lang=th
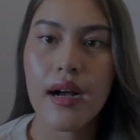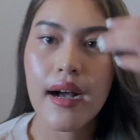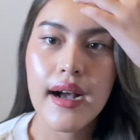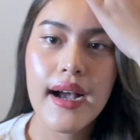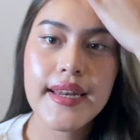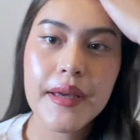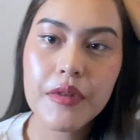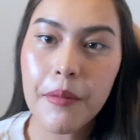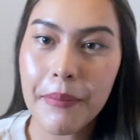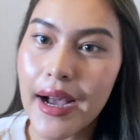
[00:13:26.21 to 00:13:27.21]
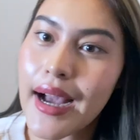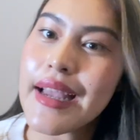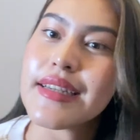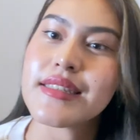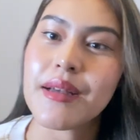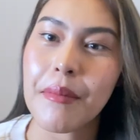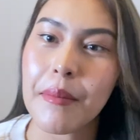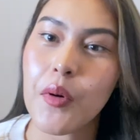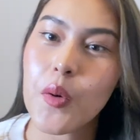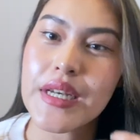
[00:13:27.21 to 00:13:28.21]
อยไอเทมต่อไปสำห
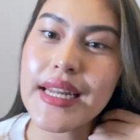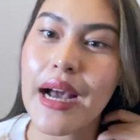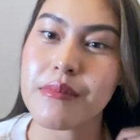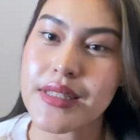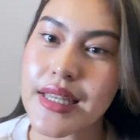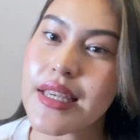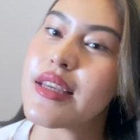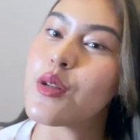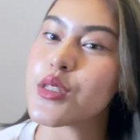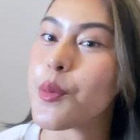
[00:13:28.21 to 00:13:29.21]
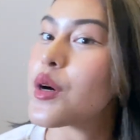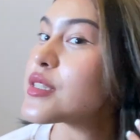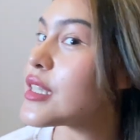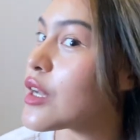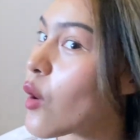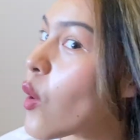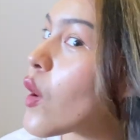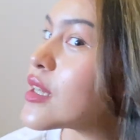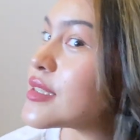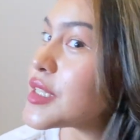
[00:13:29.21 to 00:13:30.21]
รับคนที่ทำสีโดยเฉพาะสีอ่
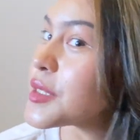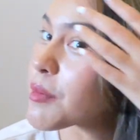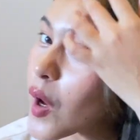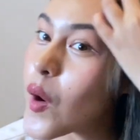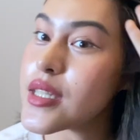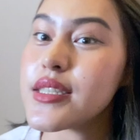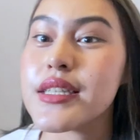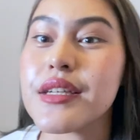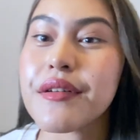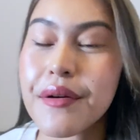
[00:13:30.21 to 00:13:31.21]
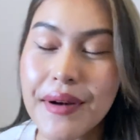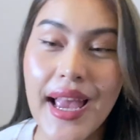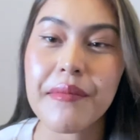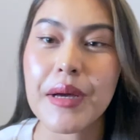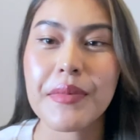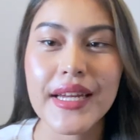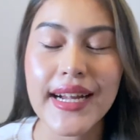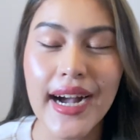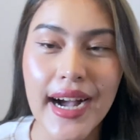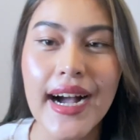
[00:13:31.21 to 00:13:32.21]
อนสีบลอนด์สีแรงๆแบบนี้
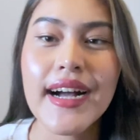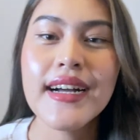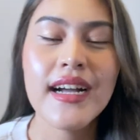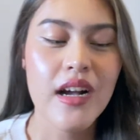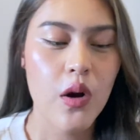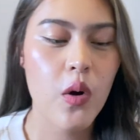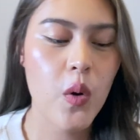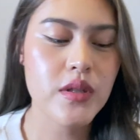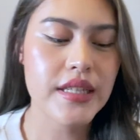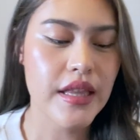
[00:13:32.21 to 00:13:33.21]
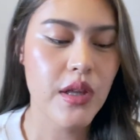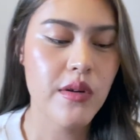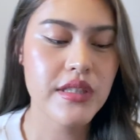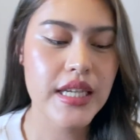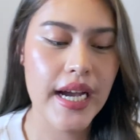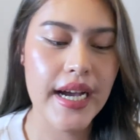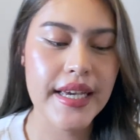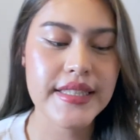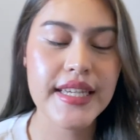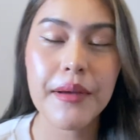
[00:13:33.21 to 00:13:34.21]
นะคะก็คงจะต้องใช้
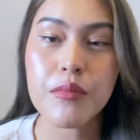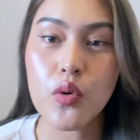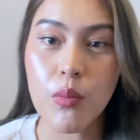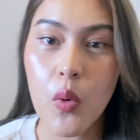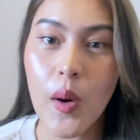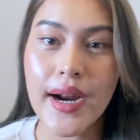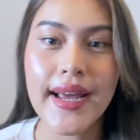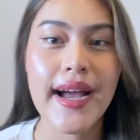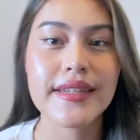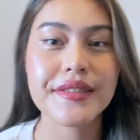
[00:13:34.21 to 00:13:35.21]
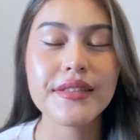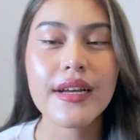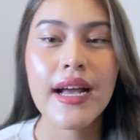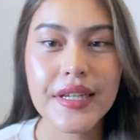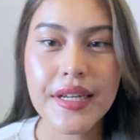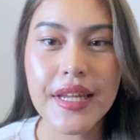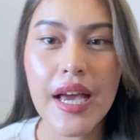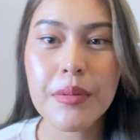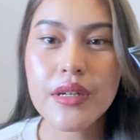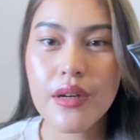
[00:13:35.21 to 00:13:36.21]
แชมพูม่วงนะคะซึ่งสิ่ง
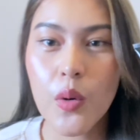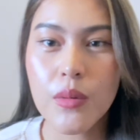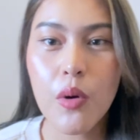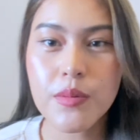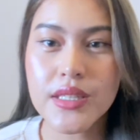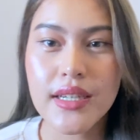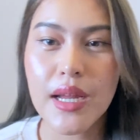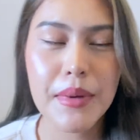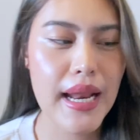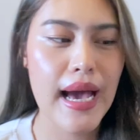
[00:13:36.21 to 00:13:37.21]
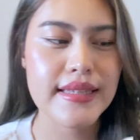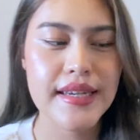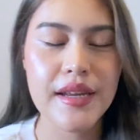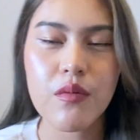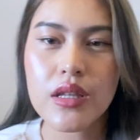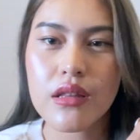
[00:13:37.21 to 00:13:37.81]
นี้เพิ่งคนพบเจอได้ไม่นานจะเห็นว่า